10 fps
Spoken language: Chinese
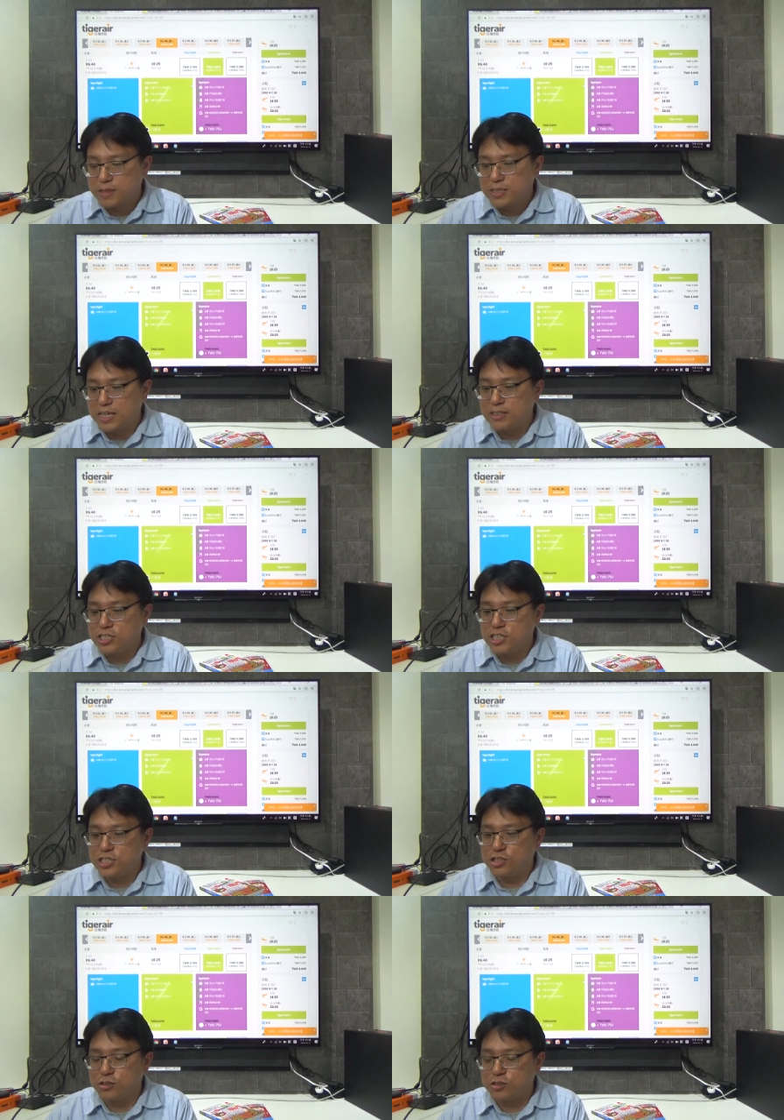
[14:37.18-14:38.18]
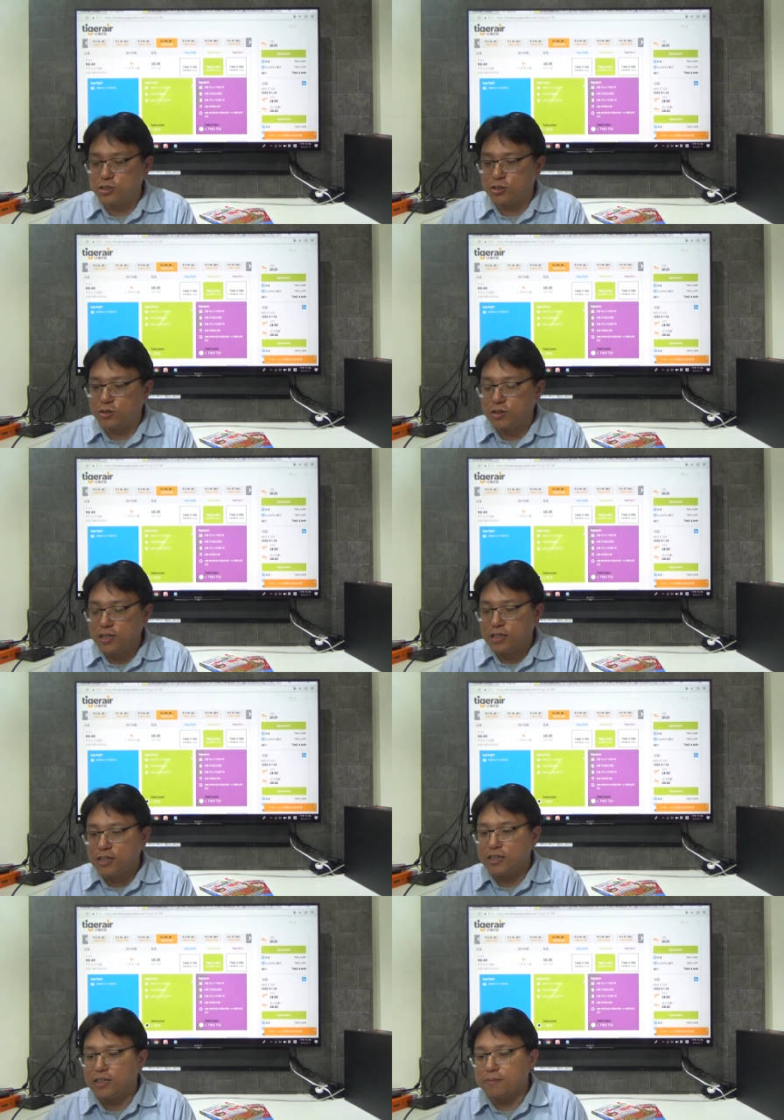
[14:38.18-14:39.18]
三七九九，
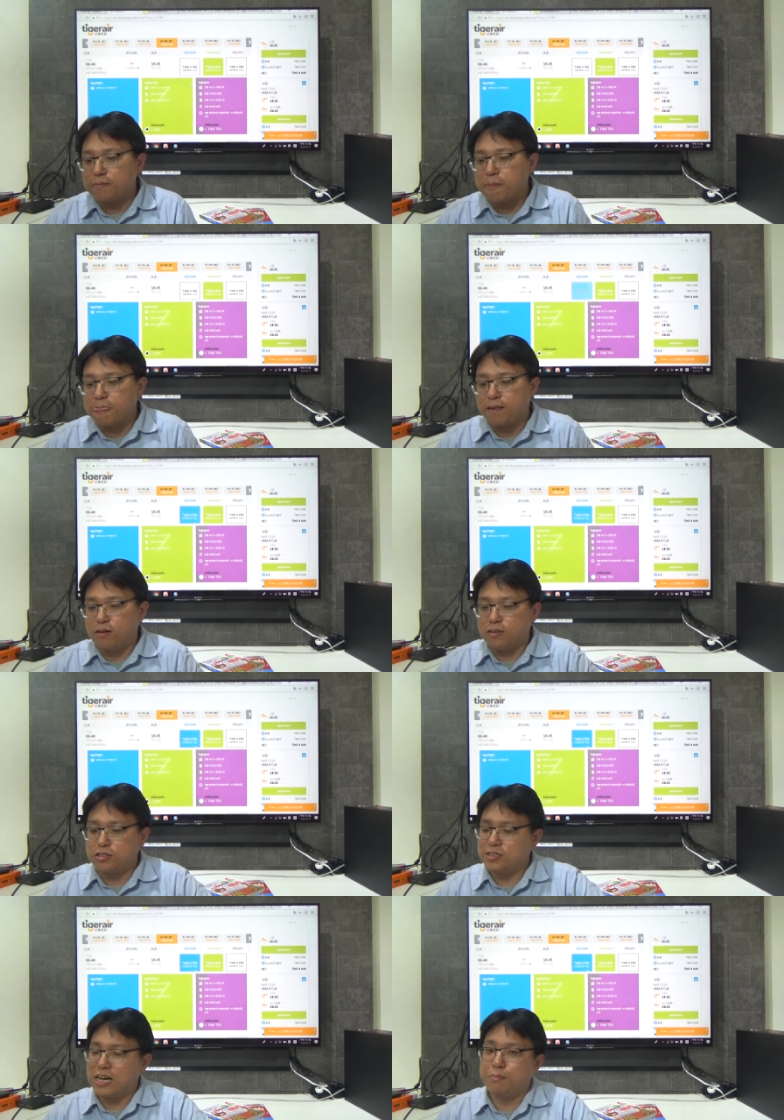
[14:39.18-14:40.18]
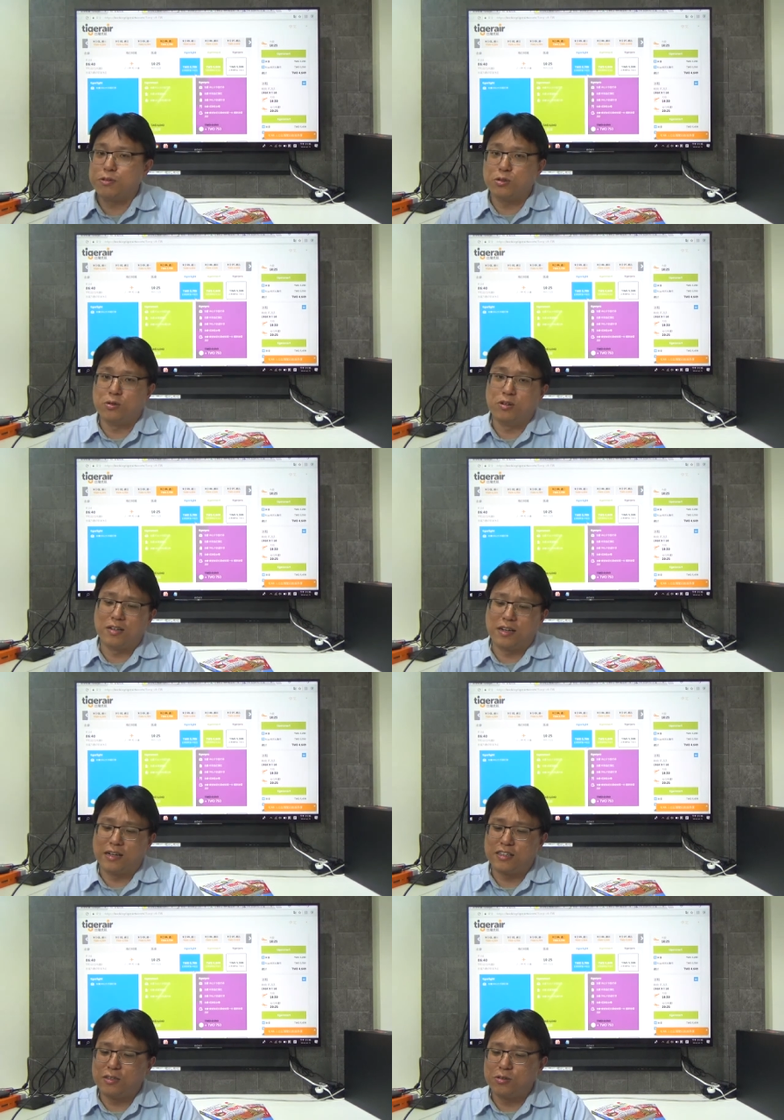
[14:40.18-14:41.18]
哦就差不多了
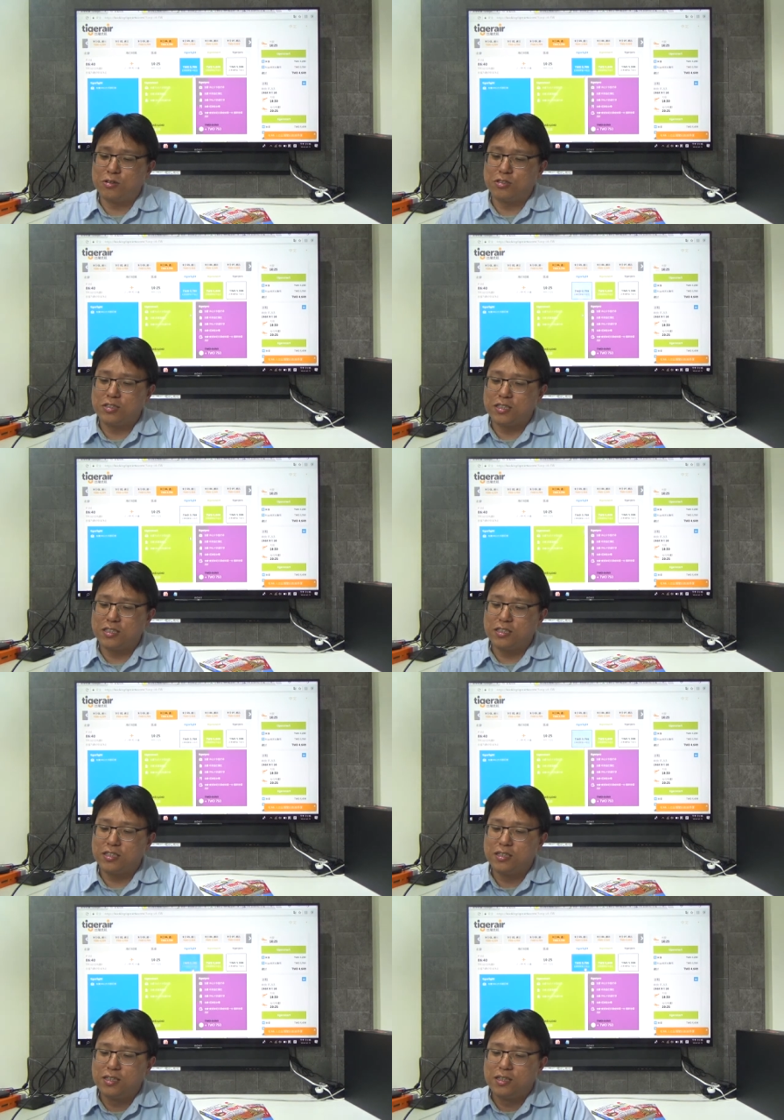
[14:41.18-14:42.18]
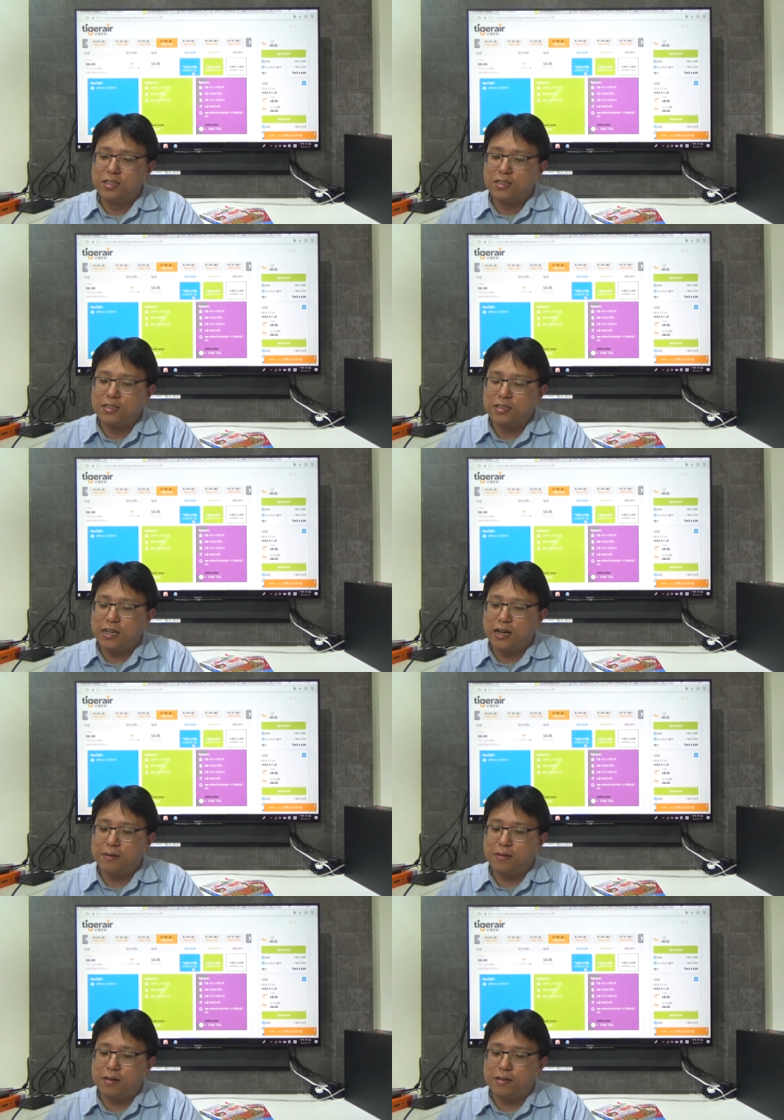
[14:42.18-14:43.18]
啦，顶多就是
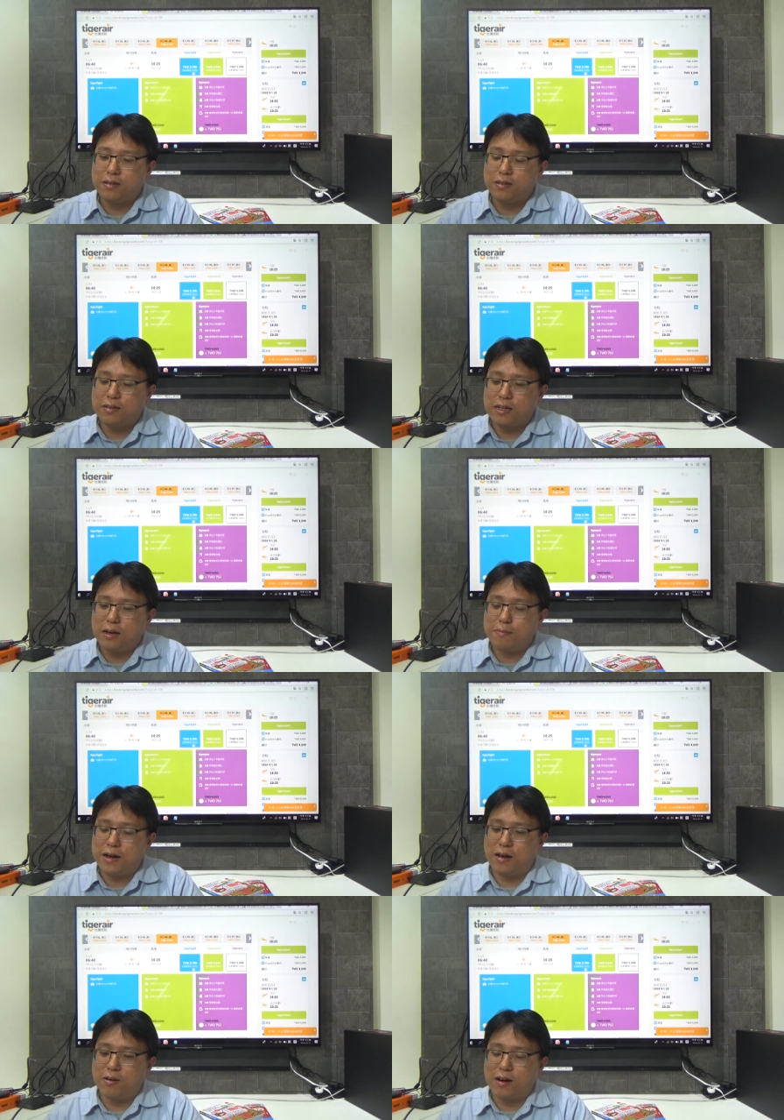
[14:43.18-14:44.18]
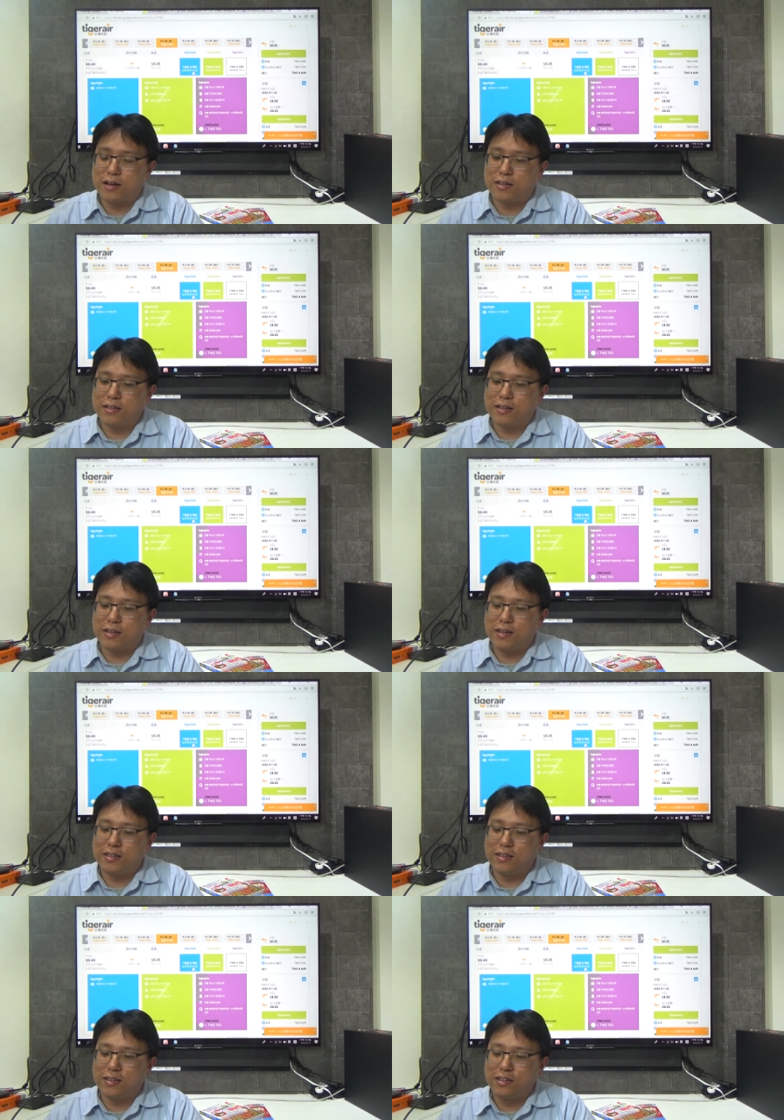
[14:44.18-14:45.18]
在开卖的话，可能给
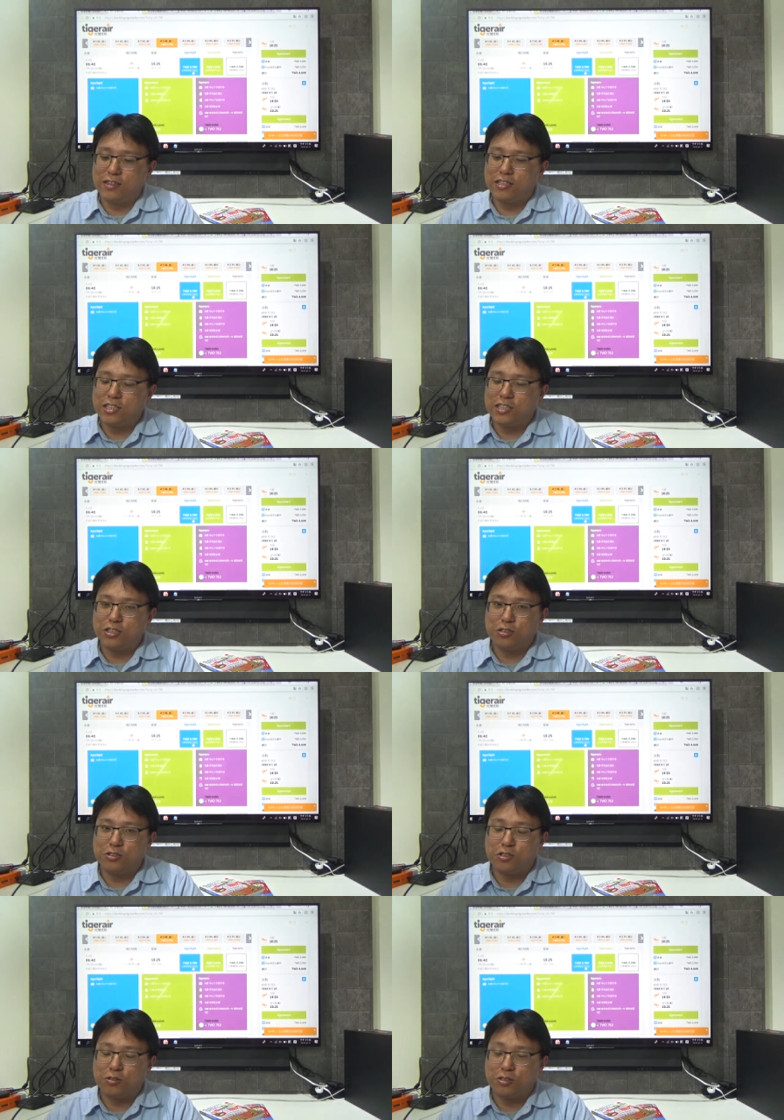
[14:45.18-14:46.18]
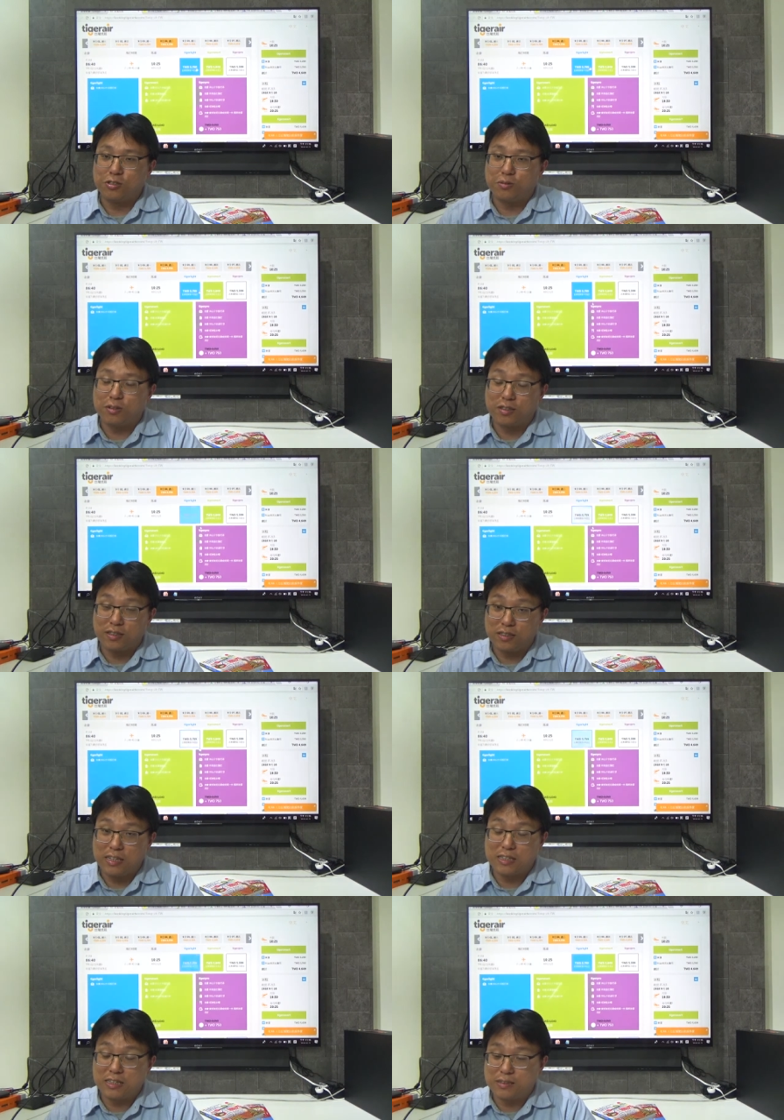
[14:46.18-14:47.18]
你二七九九或什么的
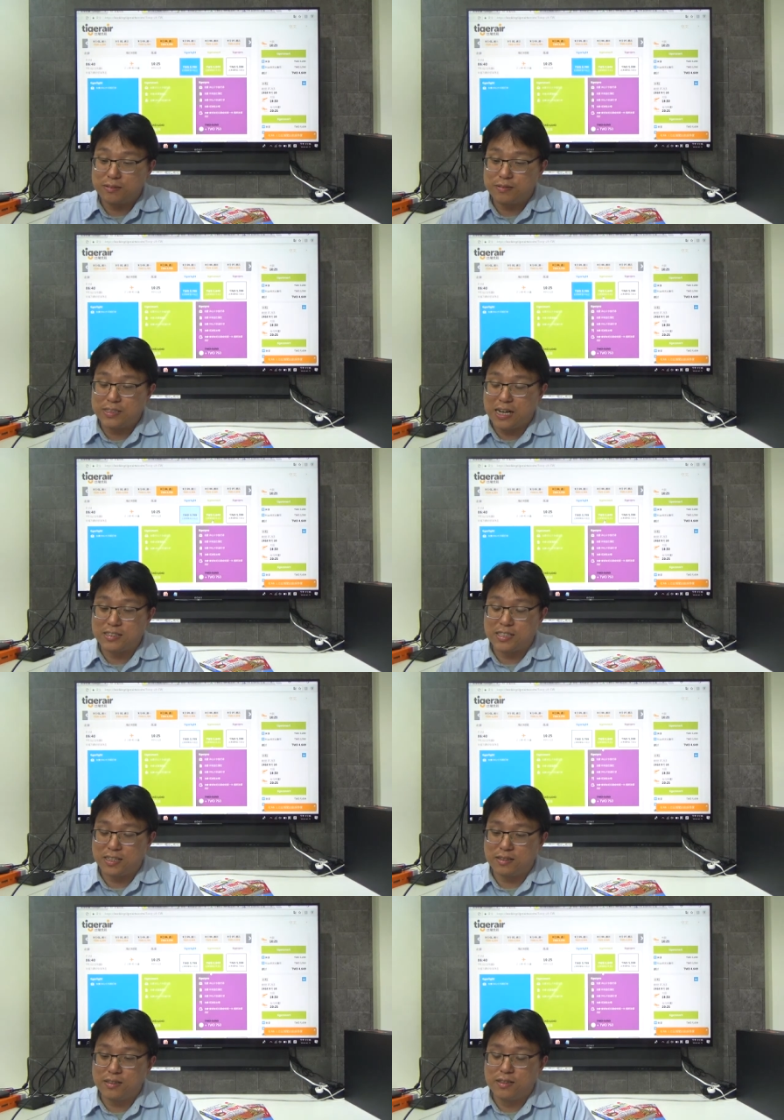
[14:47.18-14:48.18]
那个价钱。